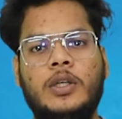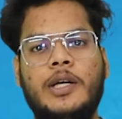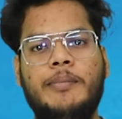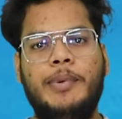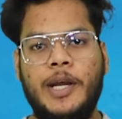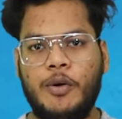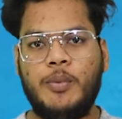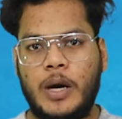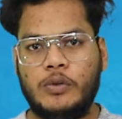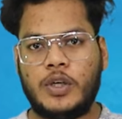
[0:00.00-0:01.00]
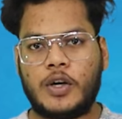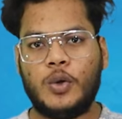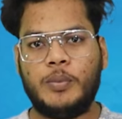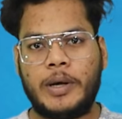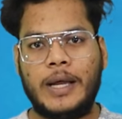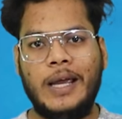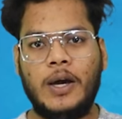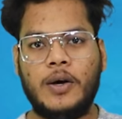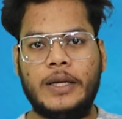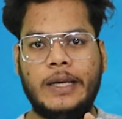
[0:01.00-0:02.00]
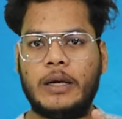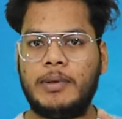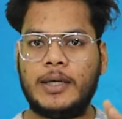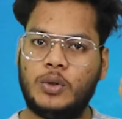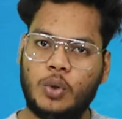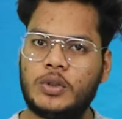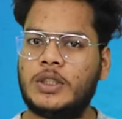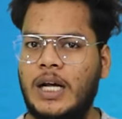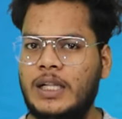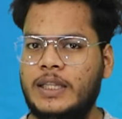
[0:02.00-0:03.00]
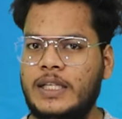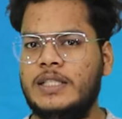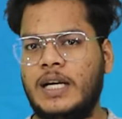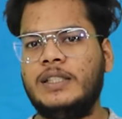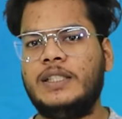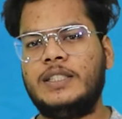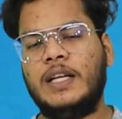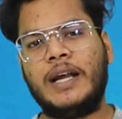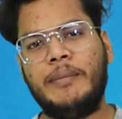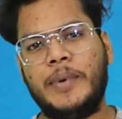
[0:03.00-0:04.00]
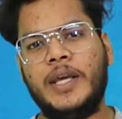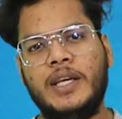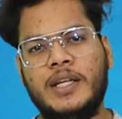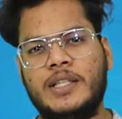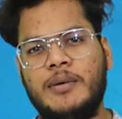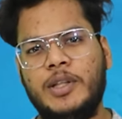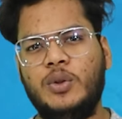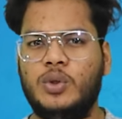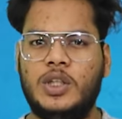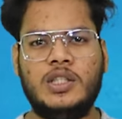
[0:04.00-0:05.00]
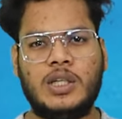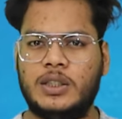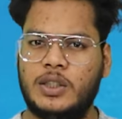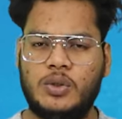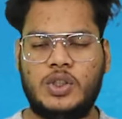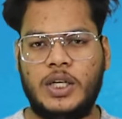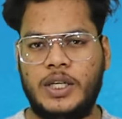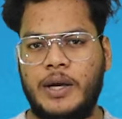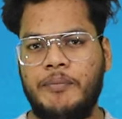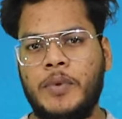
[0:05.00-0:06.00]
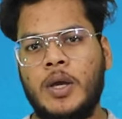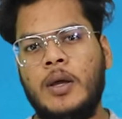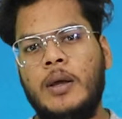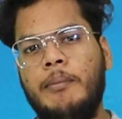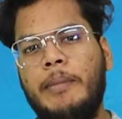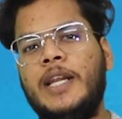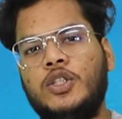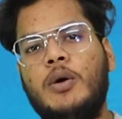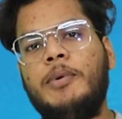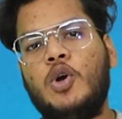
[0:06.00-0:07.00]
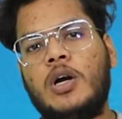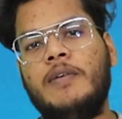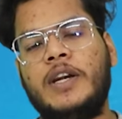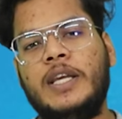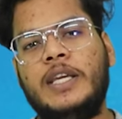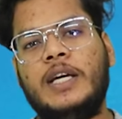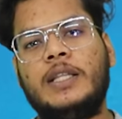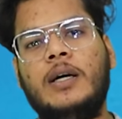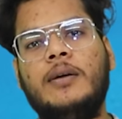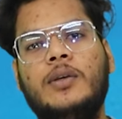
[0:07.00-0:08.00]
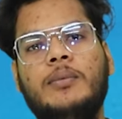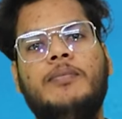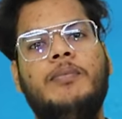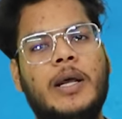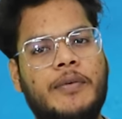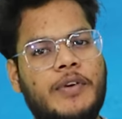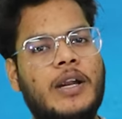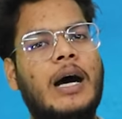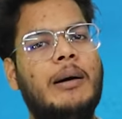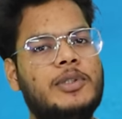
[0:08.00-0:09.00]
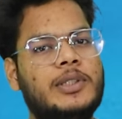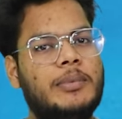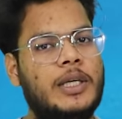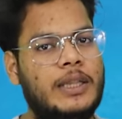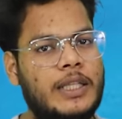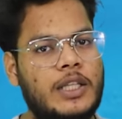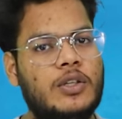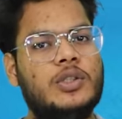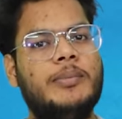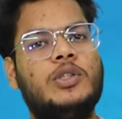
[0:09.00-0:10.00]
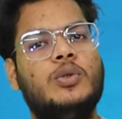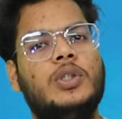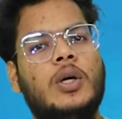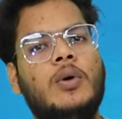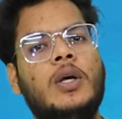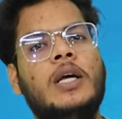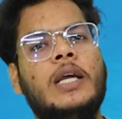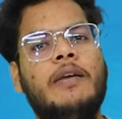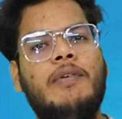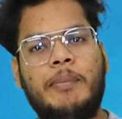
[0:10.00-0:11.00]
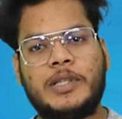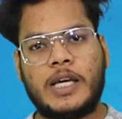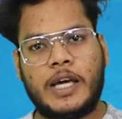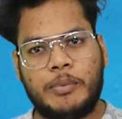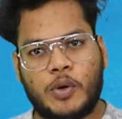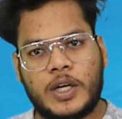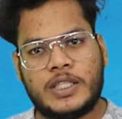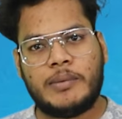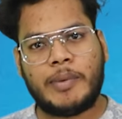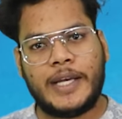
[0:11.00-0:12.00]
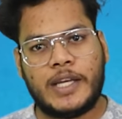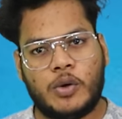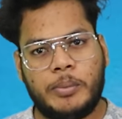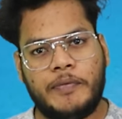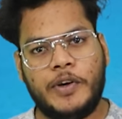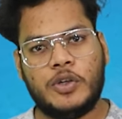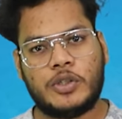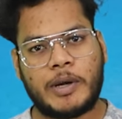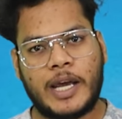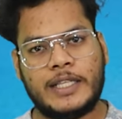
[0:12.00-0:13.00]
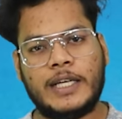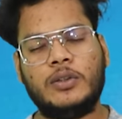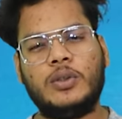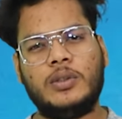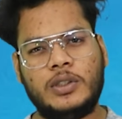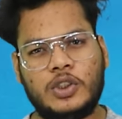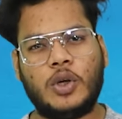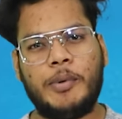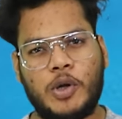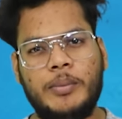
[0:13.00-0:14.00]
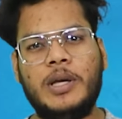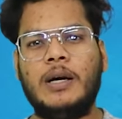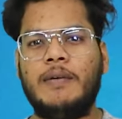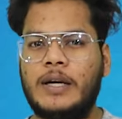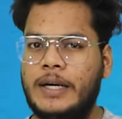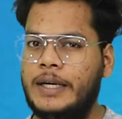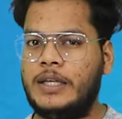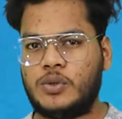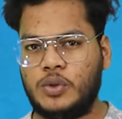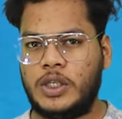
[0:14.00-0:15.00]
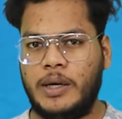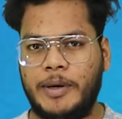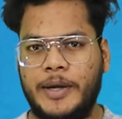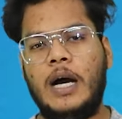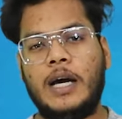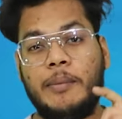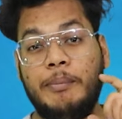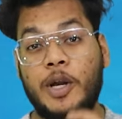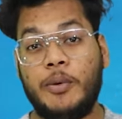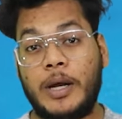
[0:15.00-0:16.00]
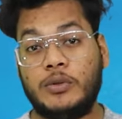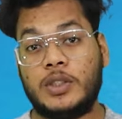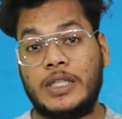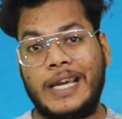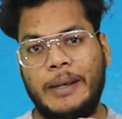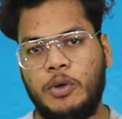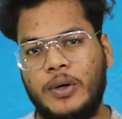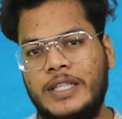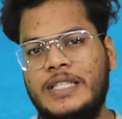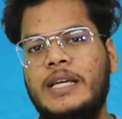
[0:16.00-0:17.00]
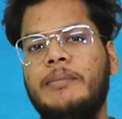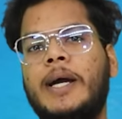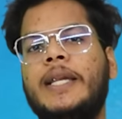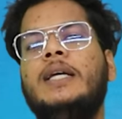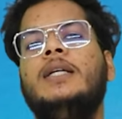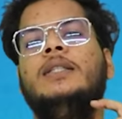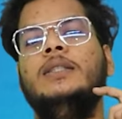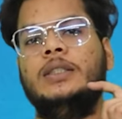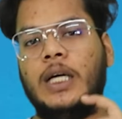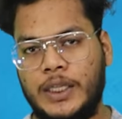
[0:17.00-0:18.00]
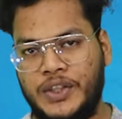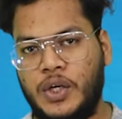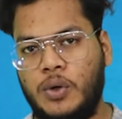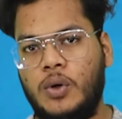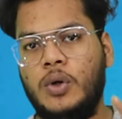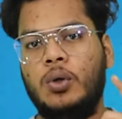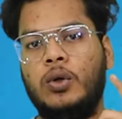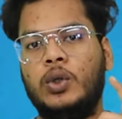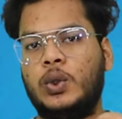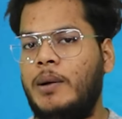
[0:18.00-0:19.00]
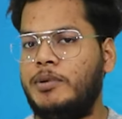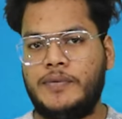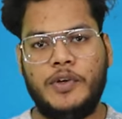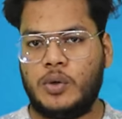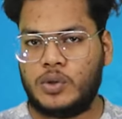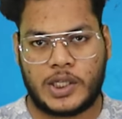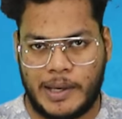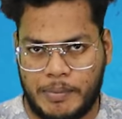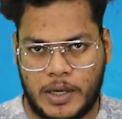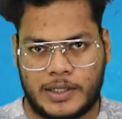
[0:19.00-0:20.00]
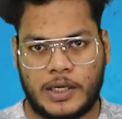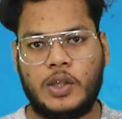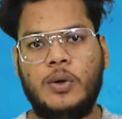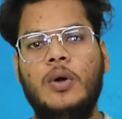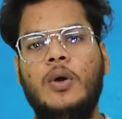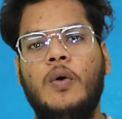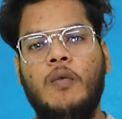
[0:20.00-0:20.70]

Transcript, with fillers: ये ब्रेव ब्राउज़र के ऊपर है और ये लगभग दो साल तीन साल से चल रहा है मेरी नज़र में दो तीन साल से तो चल ही रहा है मैंने इस टॉपिक को कवर नहीं किया था पर फिर अब जब इतने दिनों से मैं सोच रहा हूँ कि वापस से क्रिप्टो करेंसी माइनिंग के ऊपर वीडियोस बनाए जाए तो इस टॉपिक को भी कवर करने की सोच लिया मैंने अगर आप ब्रेव ब्राउजर से क्रिप्टो करेंसी की माइनिंग जानते हो तो आप इस वीडियो को स्किप कर सकते हो